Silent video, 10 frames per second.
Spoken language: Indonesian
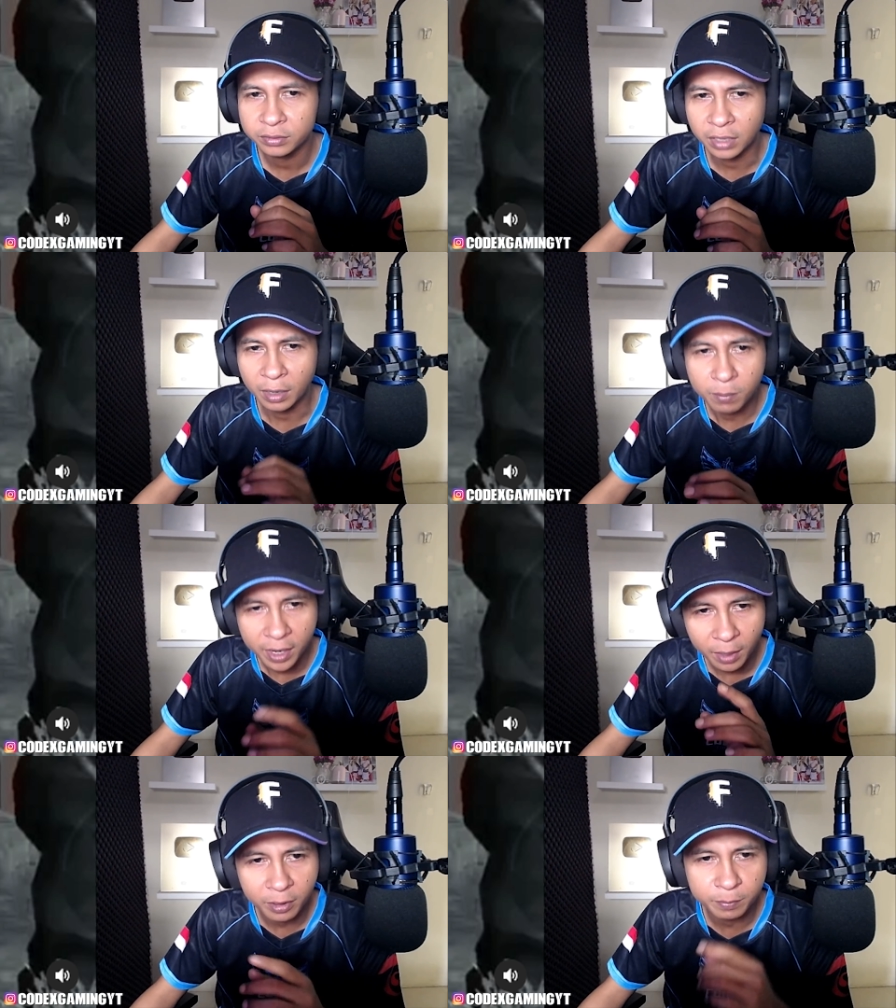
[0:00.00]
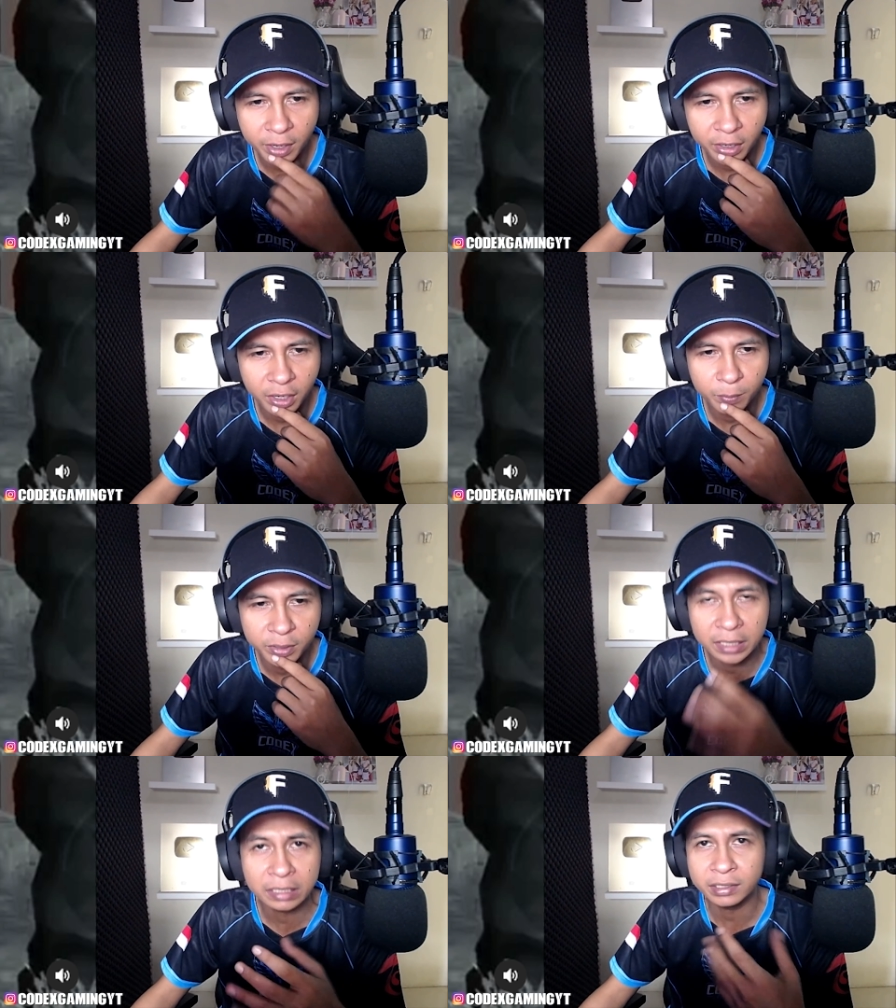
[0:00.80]
Sekarang banyak banget pakai
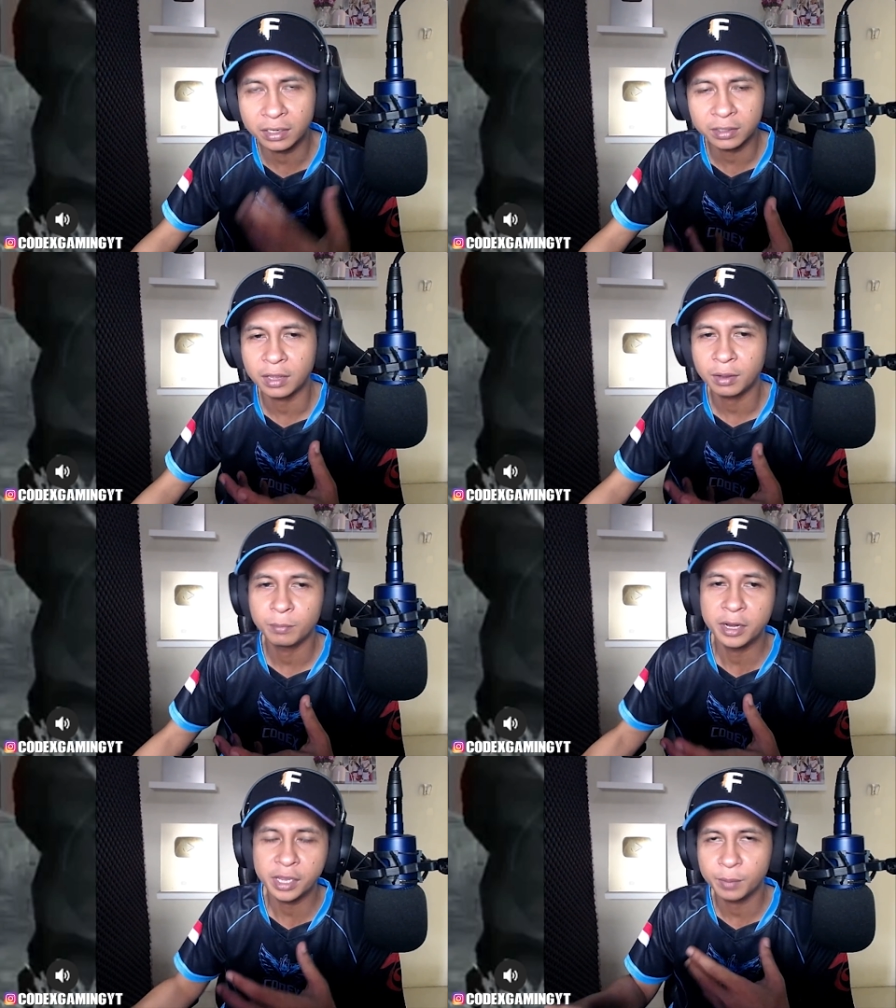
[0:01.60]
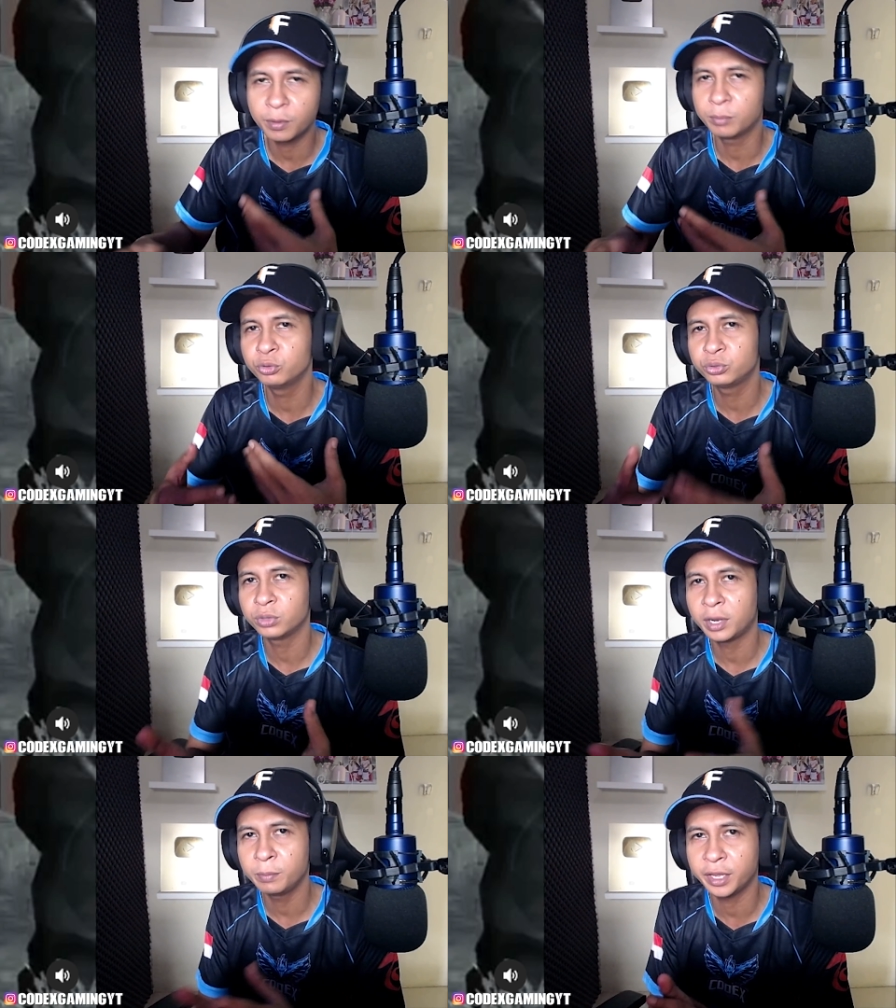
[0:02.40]
Realme dan ternyata banyak yang
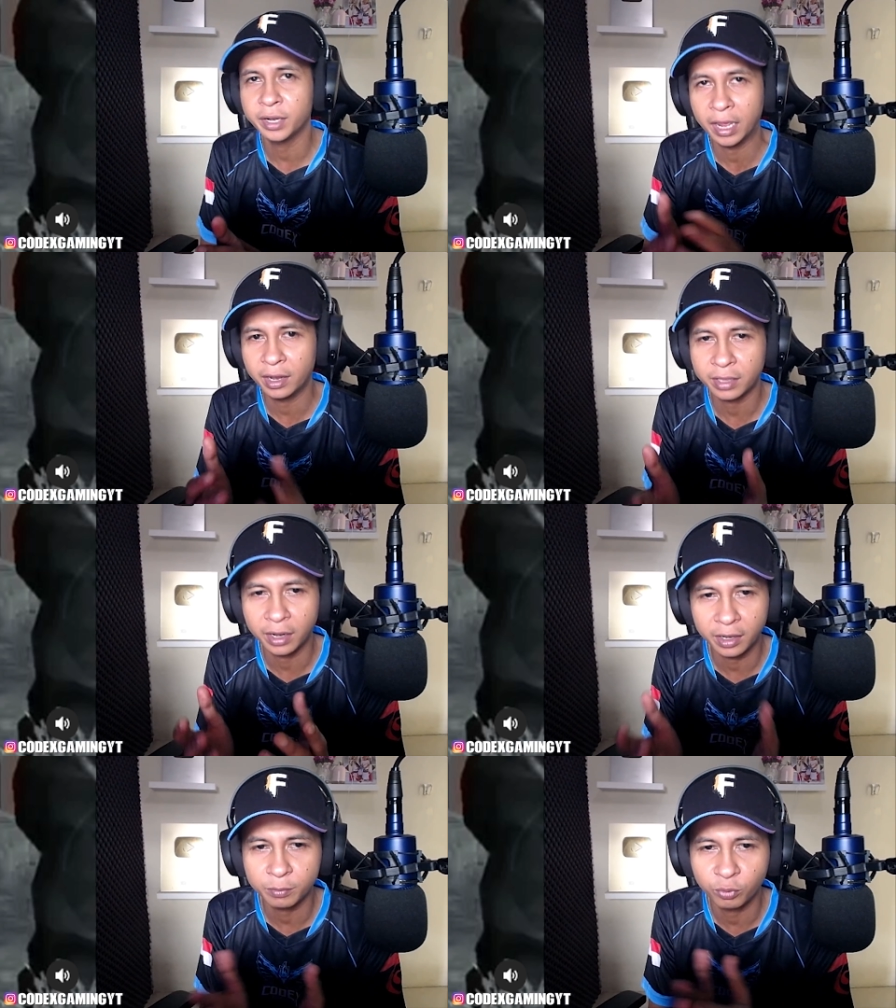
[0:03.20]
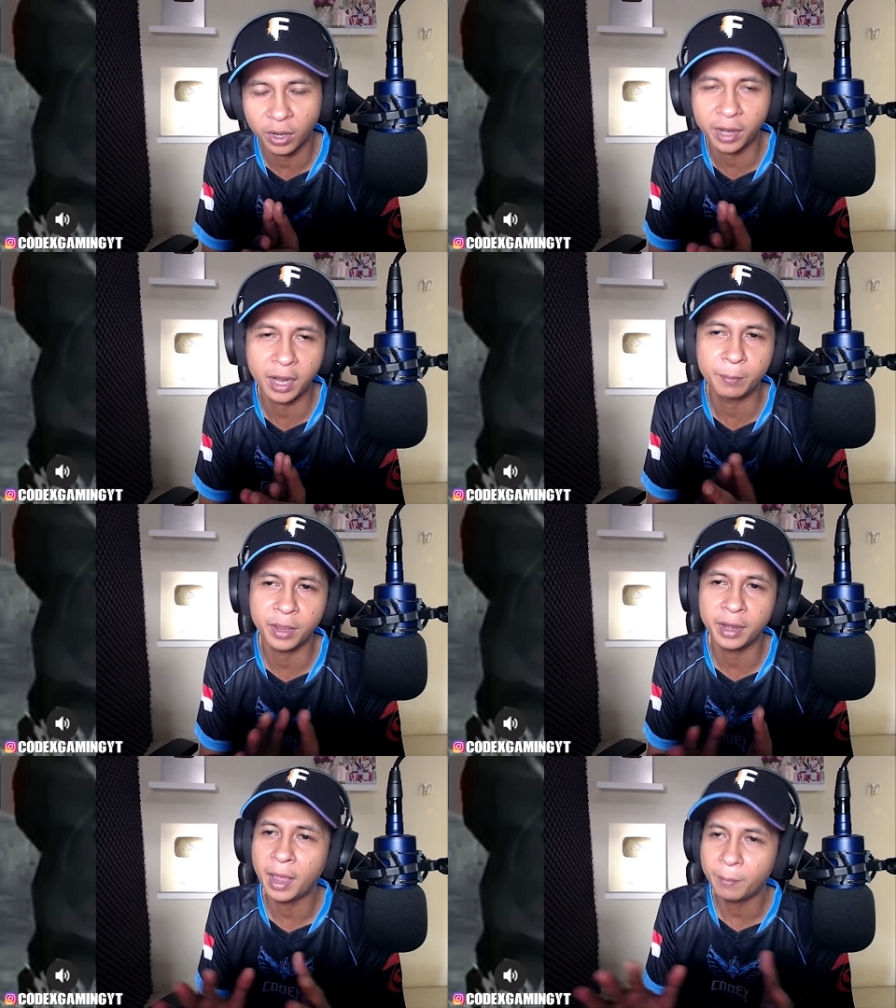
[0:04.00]
bermunculan bikin highlight-highlight menggunakan
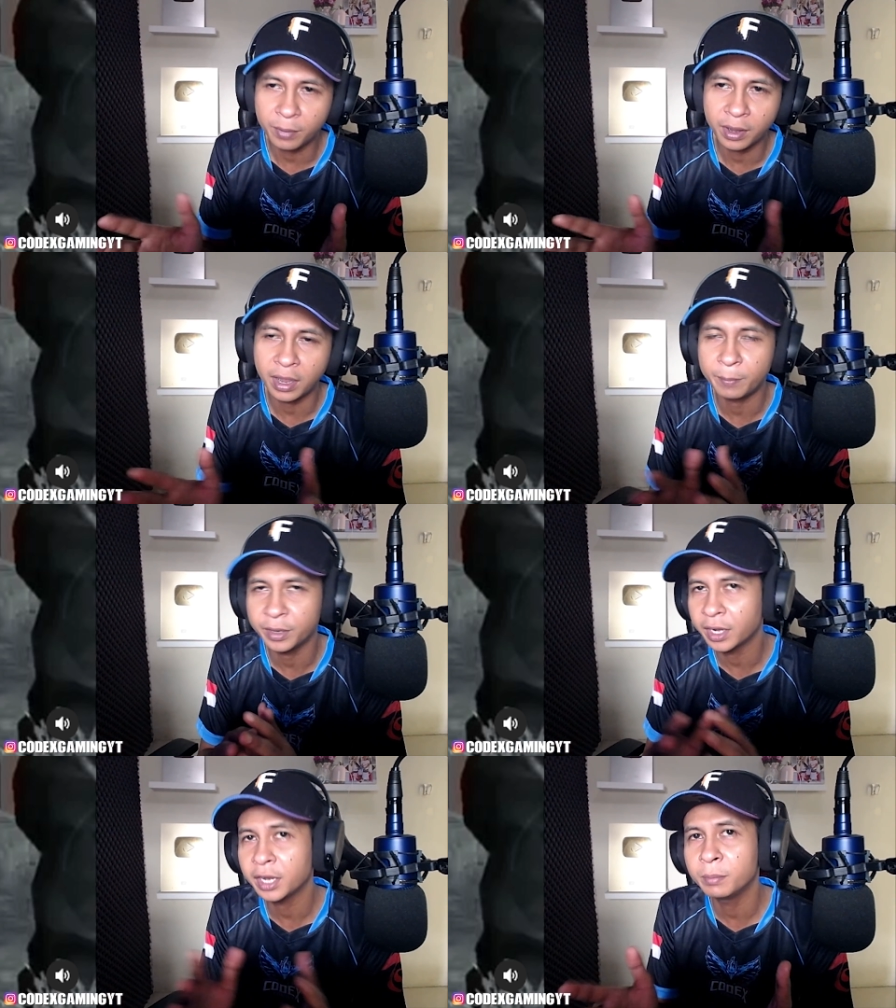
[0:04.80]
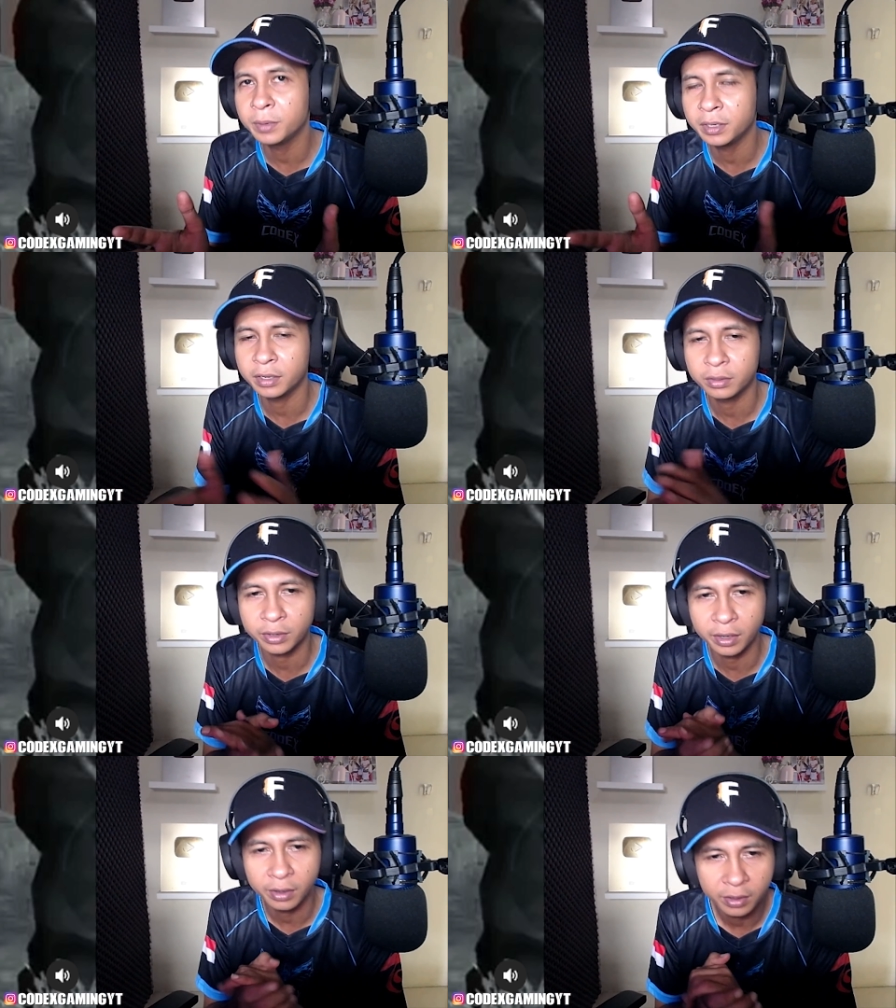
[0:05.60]
HP-nya apa, HP-nya Realme
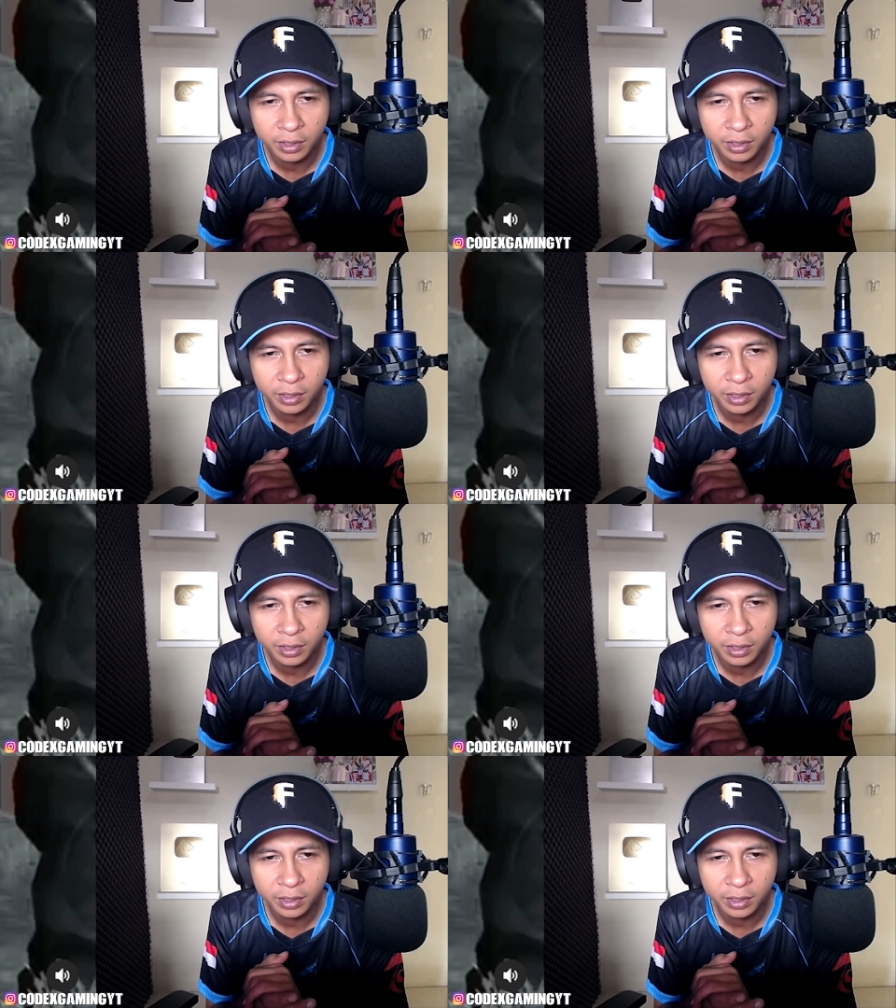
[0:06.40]
gitu ya.